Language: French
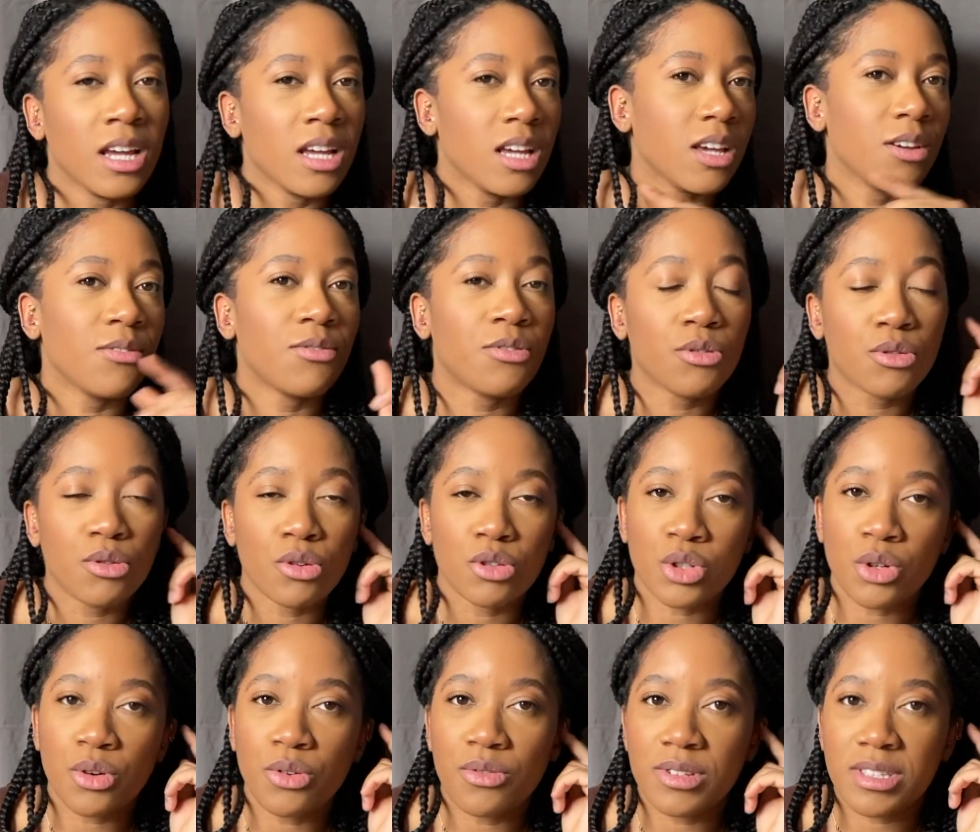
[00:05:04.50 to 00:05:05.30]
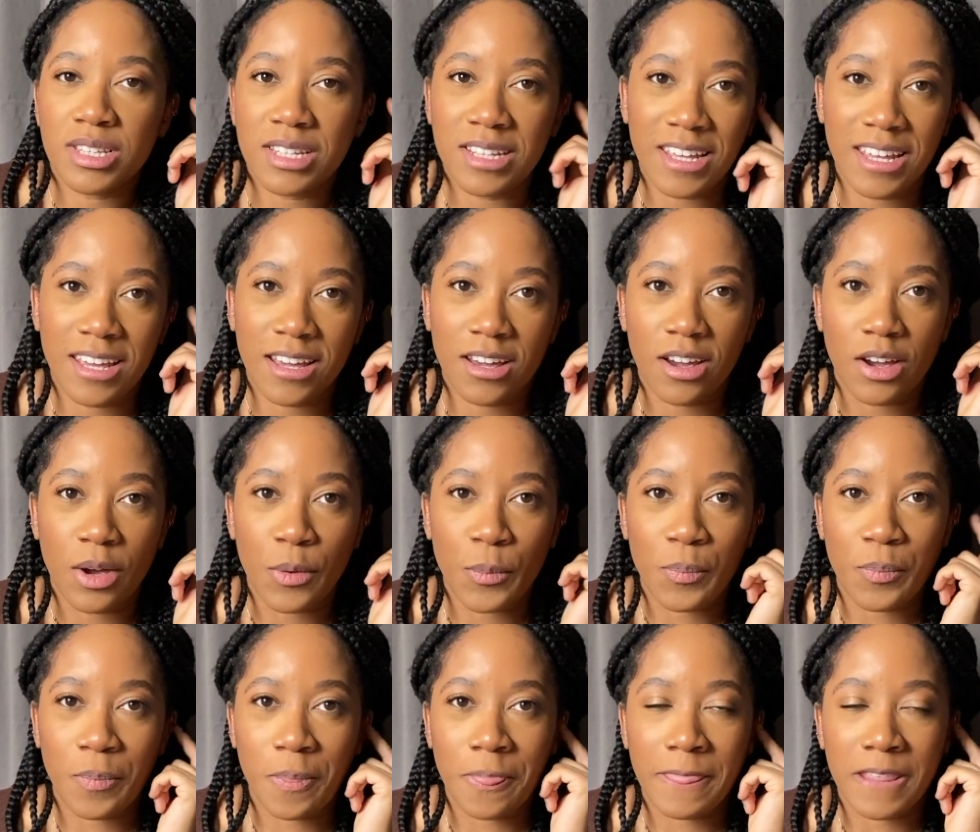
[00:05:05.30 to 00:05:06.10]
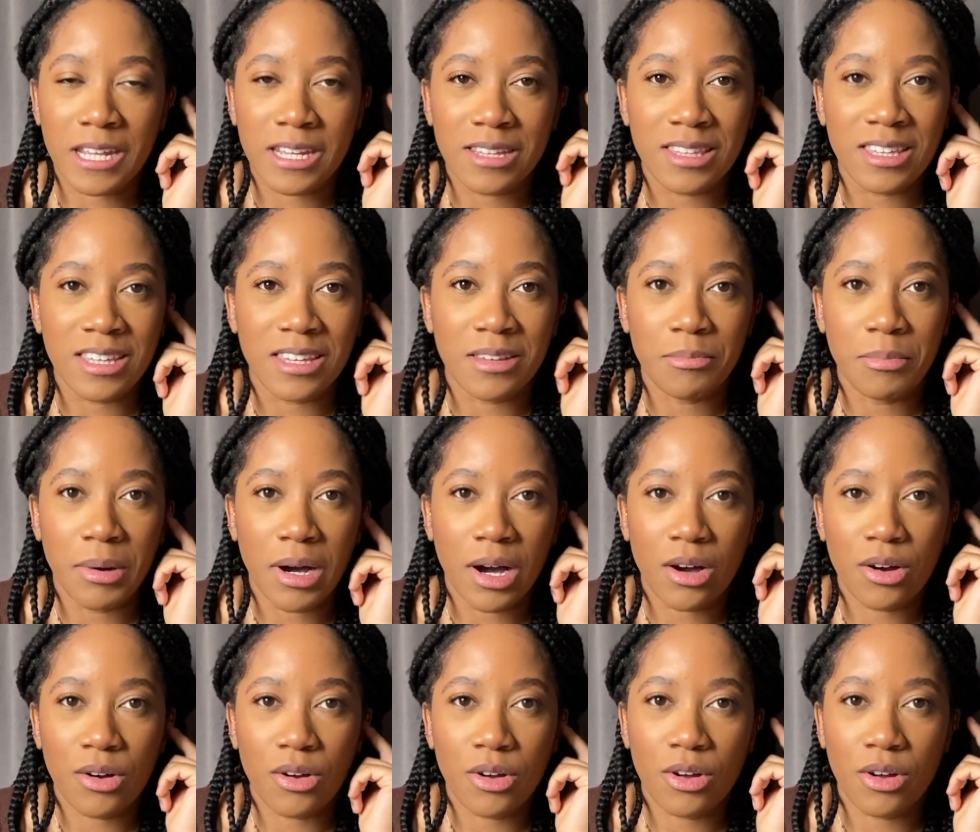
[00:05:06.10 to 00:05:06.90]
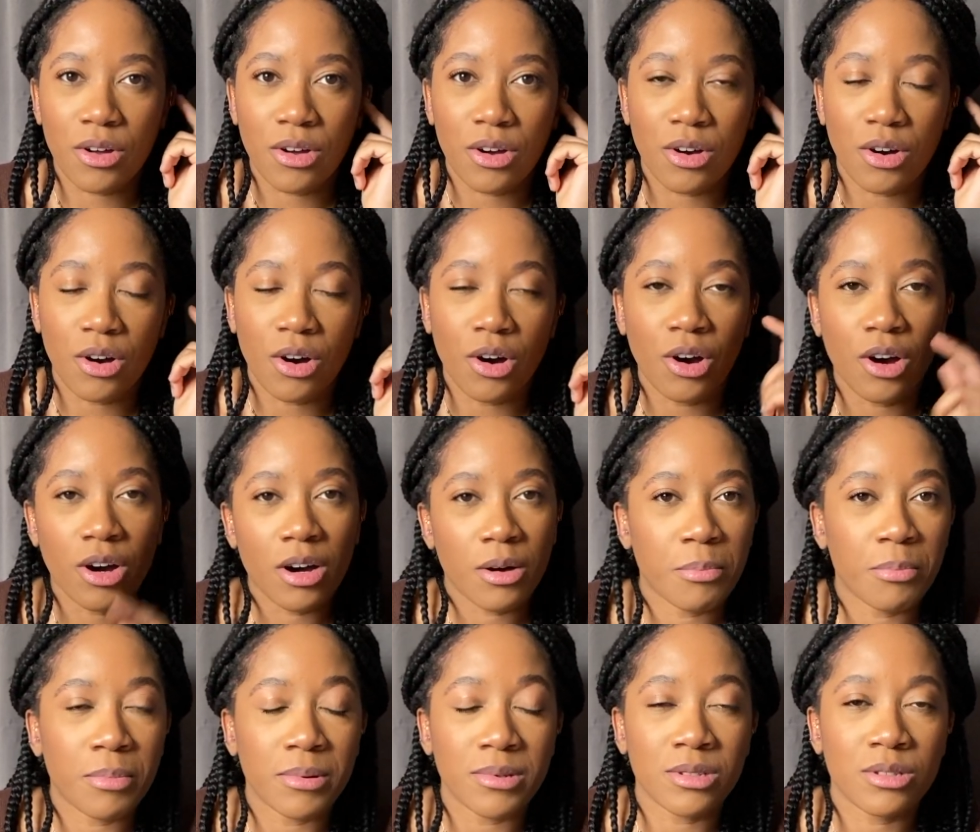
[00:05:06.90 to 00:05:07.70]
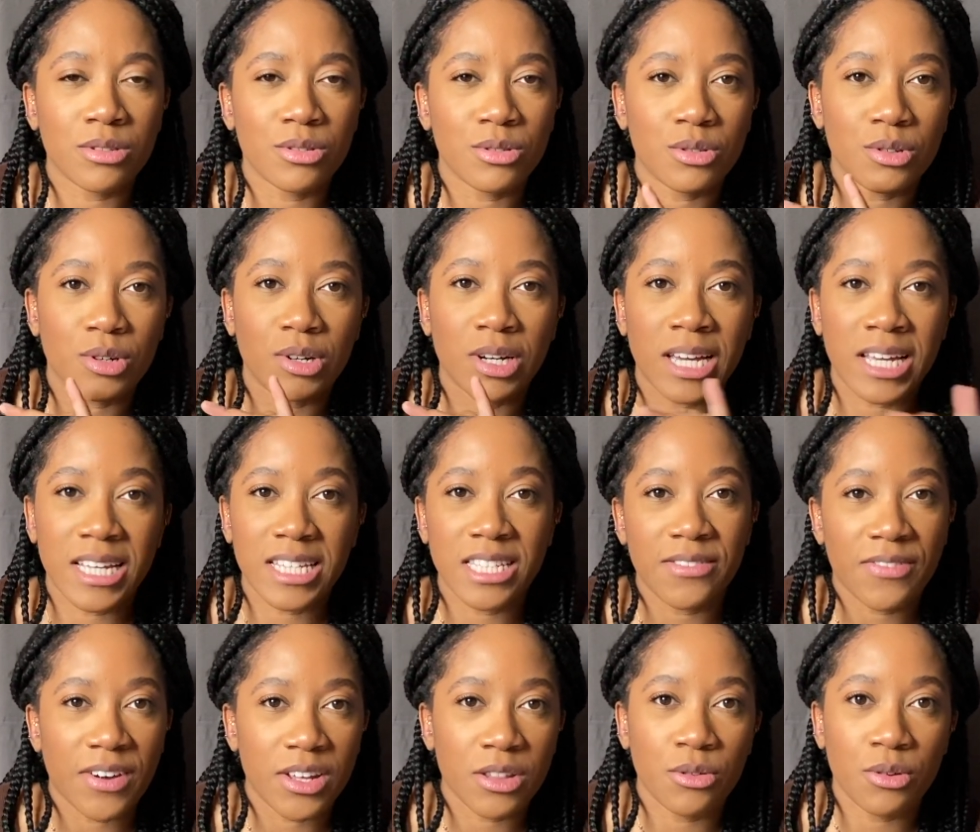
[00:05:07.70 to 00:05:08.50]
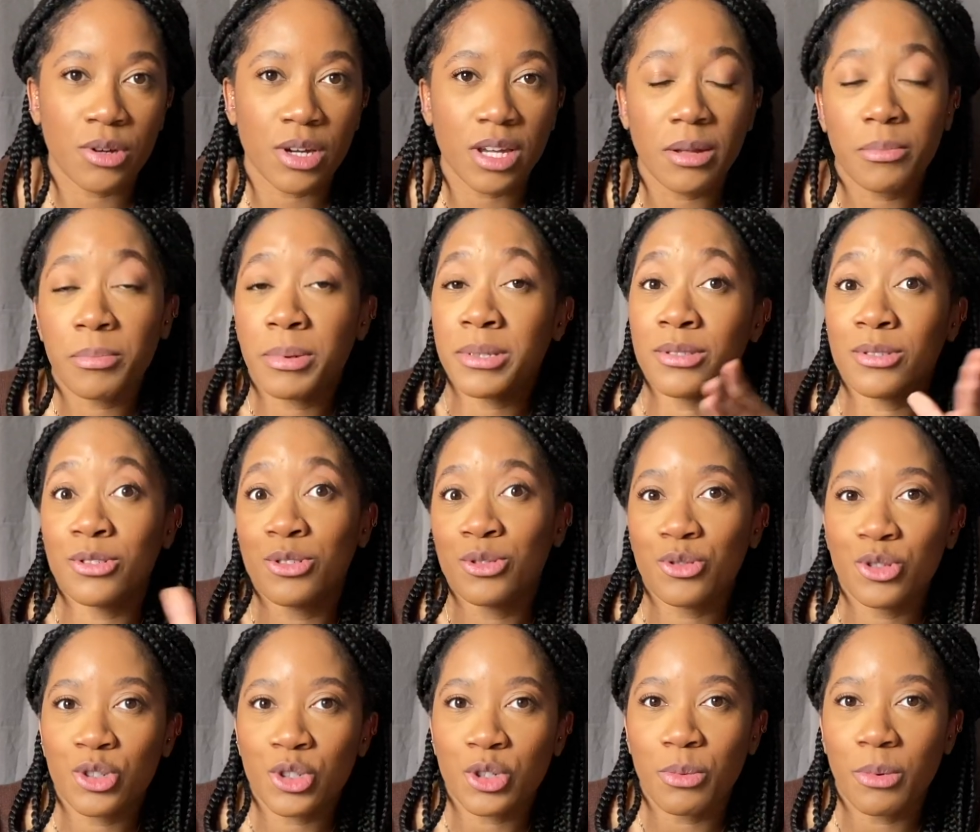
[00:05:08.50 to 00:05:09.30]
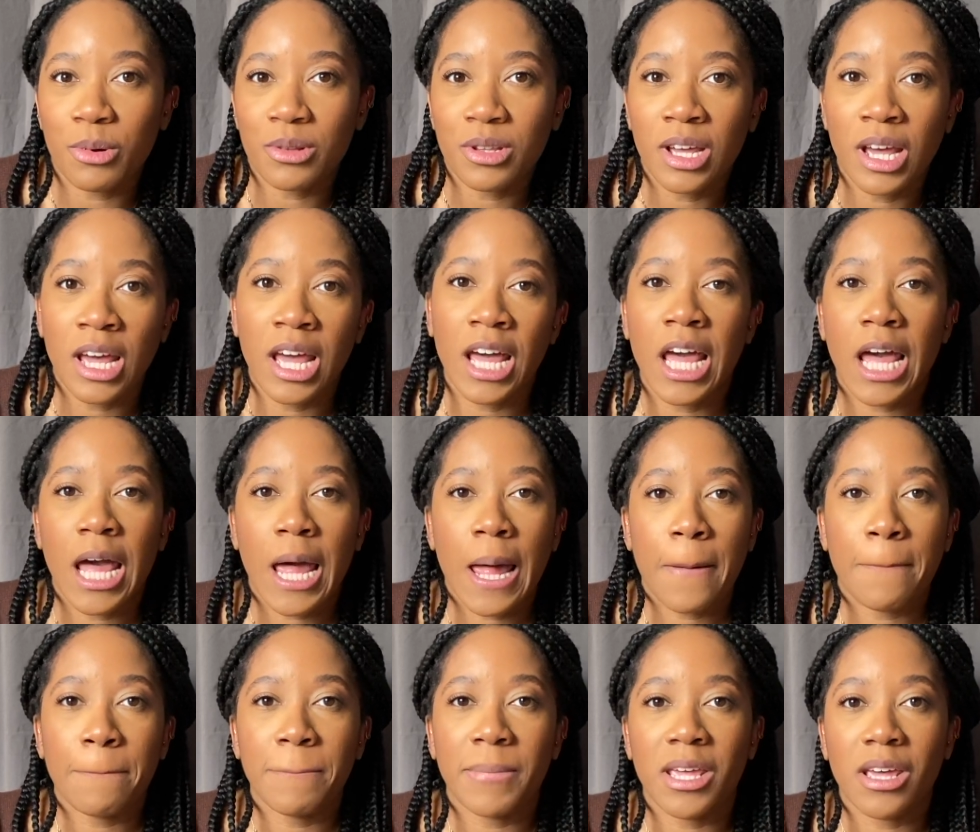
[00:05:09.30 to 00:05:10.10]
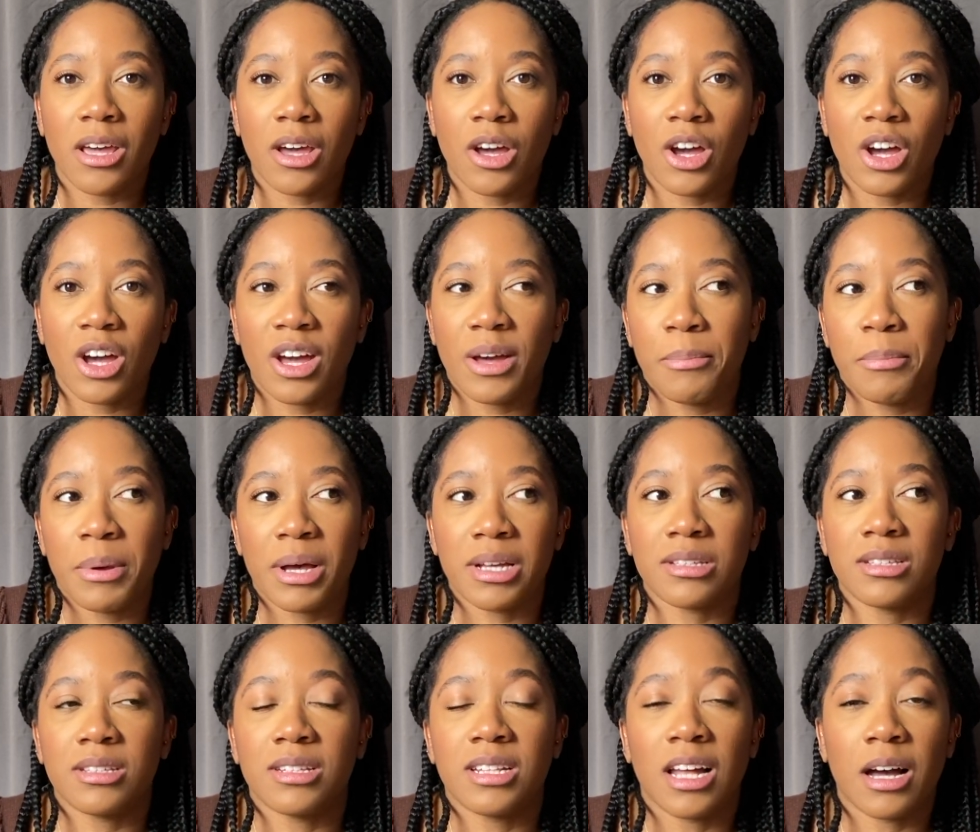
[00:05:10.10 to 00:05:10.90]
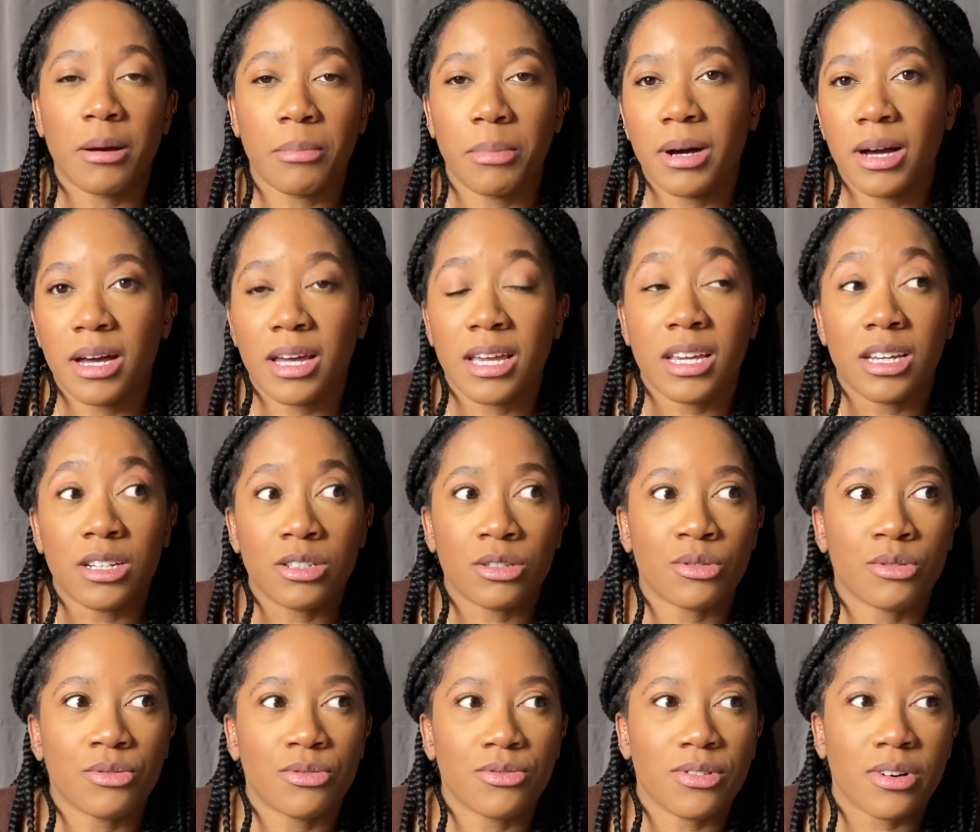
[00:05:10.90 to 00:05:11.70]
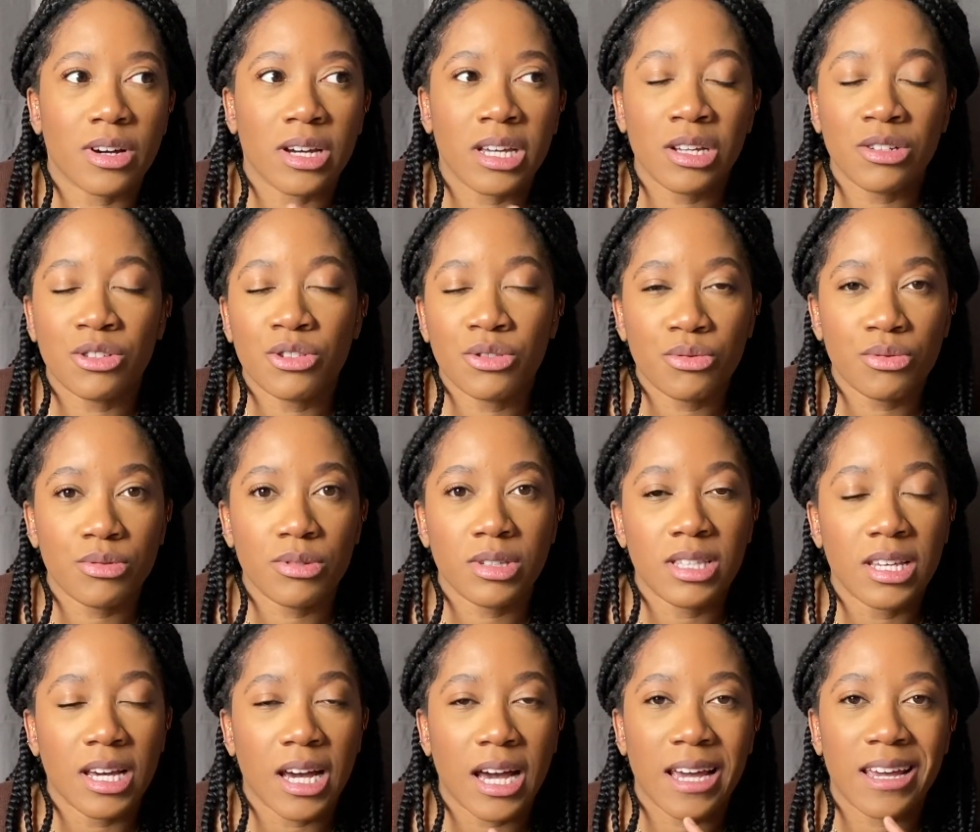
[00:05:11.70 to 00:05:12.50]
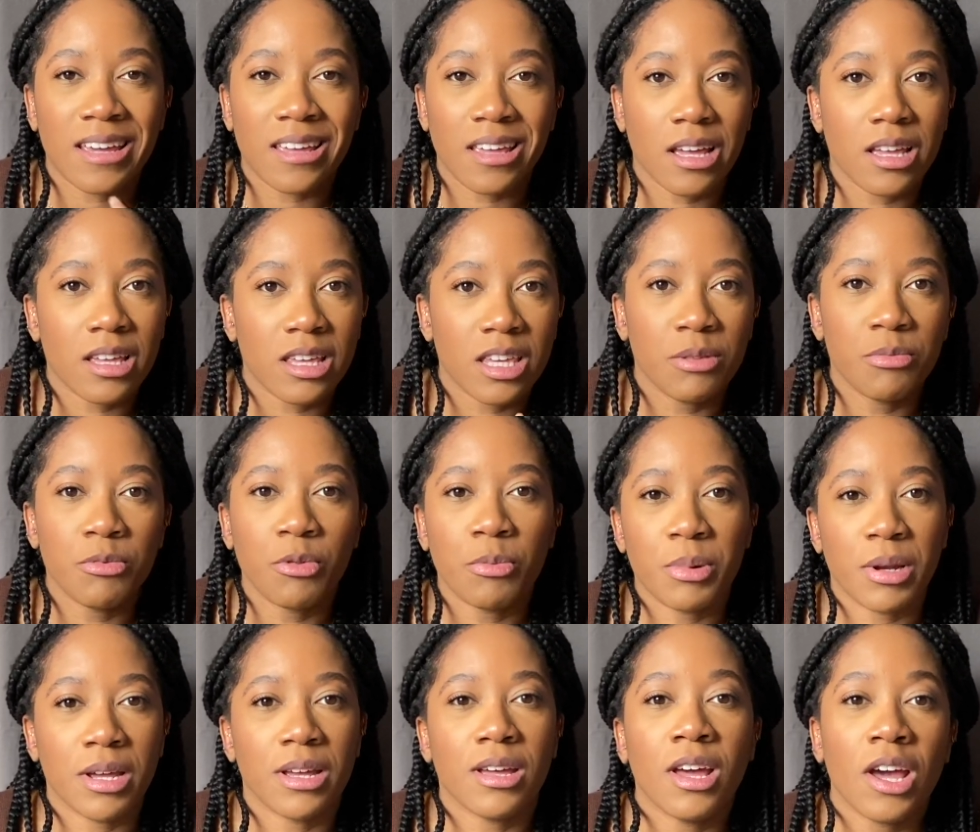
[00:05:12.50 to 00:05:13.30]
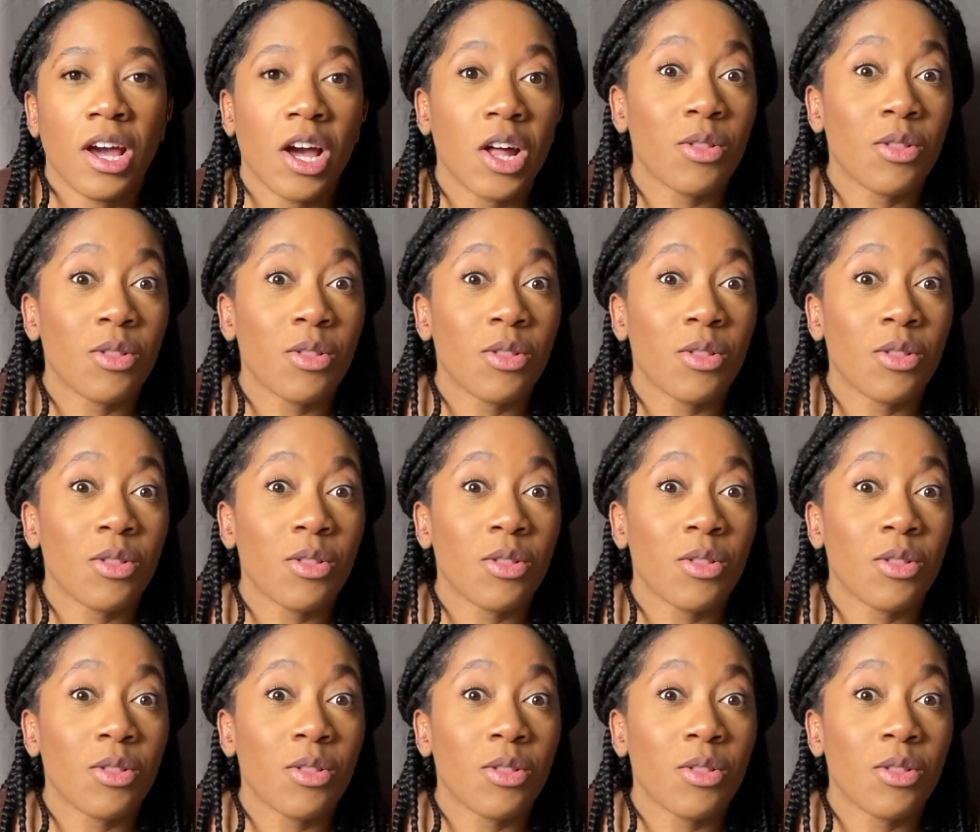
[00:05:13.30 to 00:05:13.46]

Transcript: Il faut que je trouve aussi des, euh, des barres euh, or parce qu'ils sont Crazy Factory. Parce que du coup, je commande mes piercings là-bas et je trouve rien du tout. Il n'y a rien qui me plaît.